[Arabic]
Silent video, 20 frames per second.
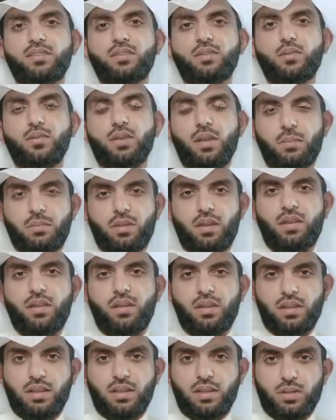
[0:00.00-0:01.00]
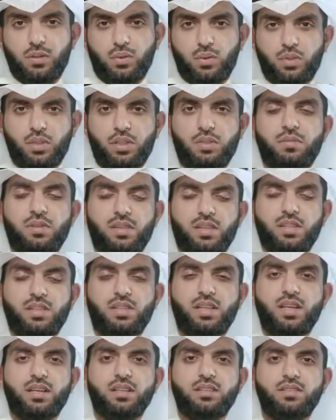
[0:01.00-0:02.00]
والامراض اللي تصيب
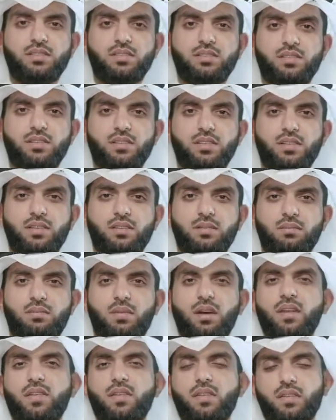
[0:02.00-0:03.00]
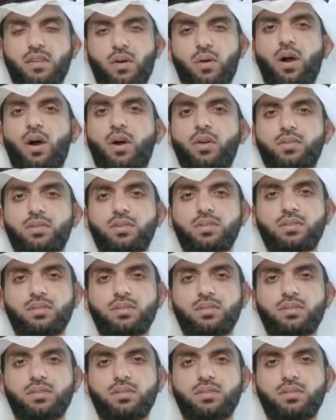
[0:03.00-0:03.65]
الانسان مرض التوحد.